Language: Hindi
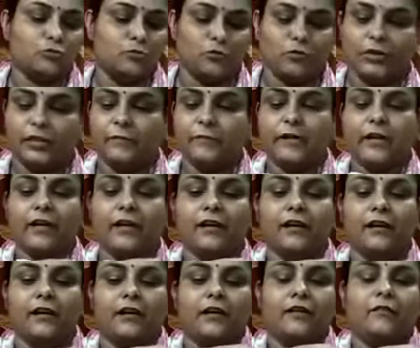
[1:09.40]
बूंदें मैं
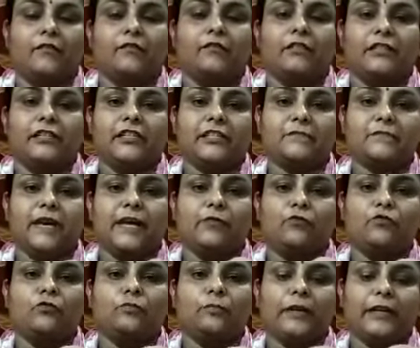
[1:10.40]
इस
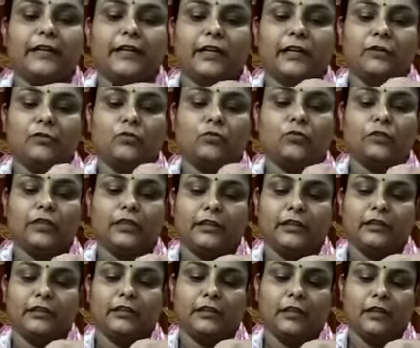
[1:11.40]
बैलून पे डालूंगी
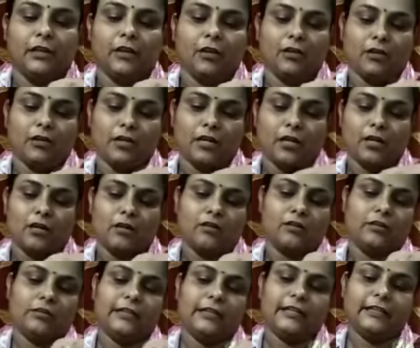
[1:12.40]
और
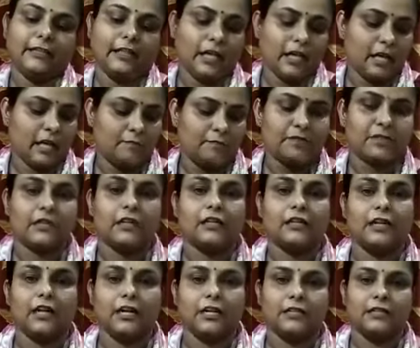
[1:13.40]
देखना आप इसका
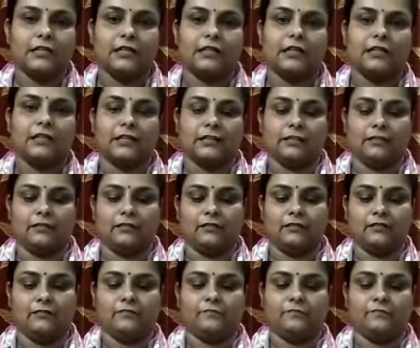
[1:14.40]
क्या रिजल्ट आता है